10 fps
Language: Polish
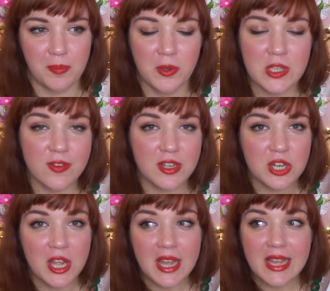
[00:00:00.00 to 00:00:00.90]

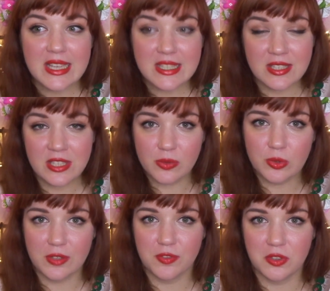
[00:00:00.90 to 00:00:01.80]
ponieważ Istnieją
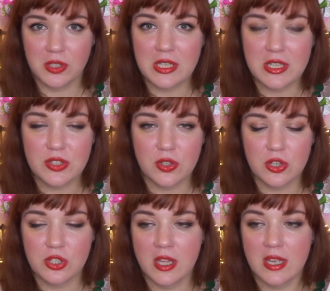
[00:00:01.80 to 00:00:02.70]
tutaj wątki
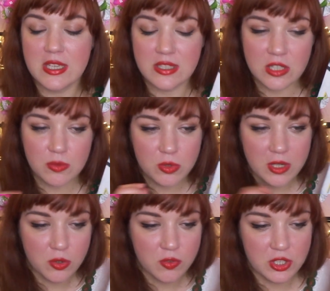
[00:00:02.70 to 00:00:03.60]
historyczne, istnieją
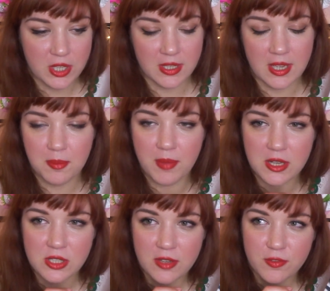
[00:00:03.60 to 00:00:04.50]
tutaj również takie
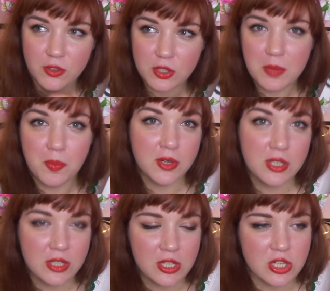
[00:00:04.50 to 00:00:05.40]
bardziej wątki
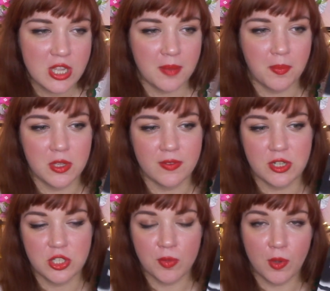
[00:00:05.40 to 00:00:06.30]
polityczne,
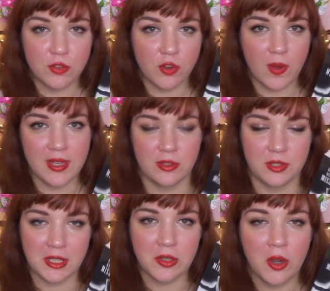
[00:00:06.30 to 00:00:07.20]
ponieważ są odwołania do
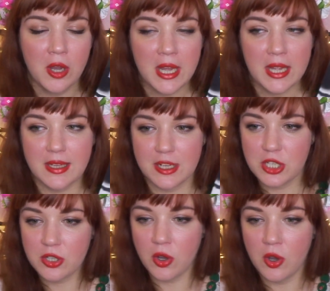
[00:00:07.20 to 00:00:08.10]
tego,
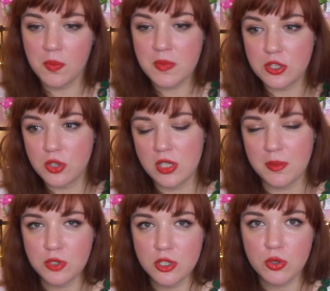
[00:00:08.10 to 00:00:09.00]
dlaczego Mieszko
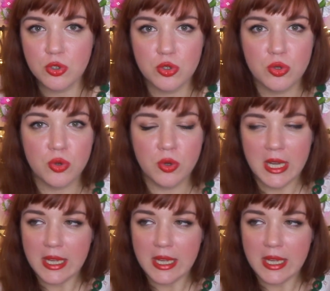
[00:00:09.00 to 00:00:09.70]
nie przyjął chrztu.